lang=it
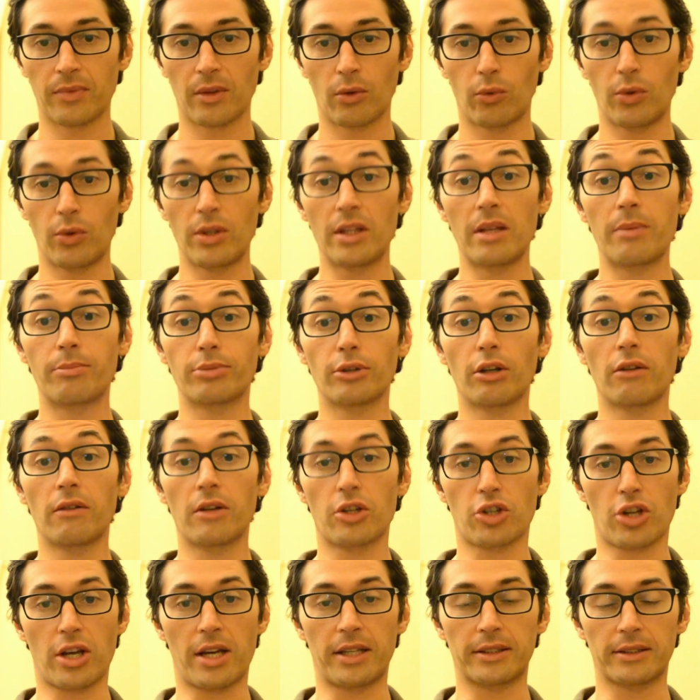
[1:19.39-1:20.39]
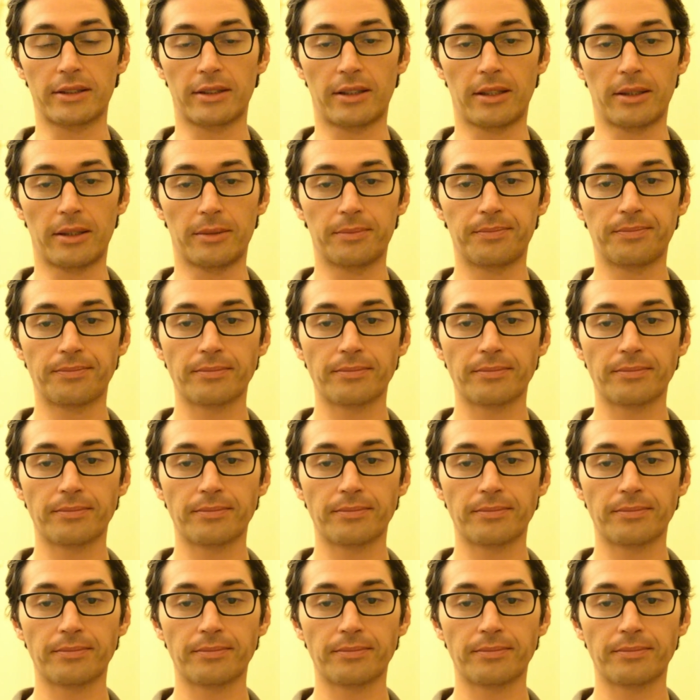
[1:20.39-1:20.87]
Quindi prove certe.